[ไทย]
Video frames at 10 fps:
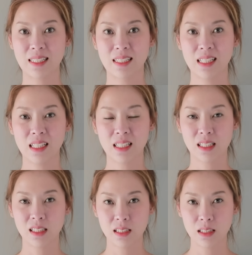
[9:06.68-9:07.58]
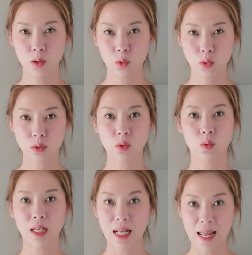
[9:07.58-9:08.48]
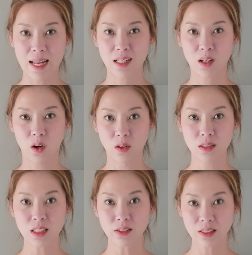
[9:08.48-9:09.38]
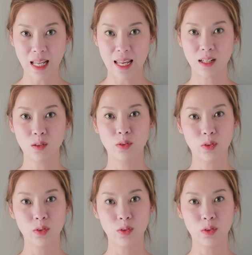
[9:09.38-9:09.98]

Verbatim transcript: งคือลูกตัวแรกของเจ้าแสนลุง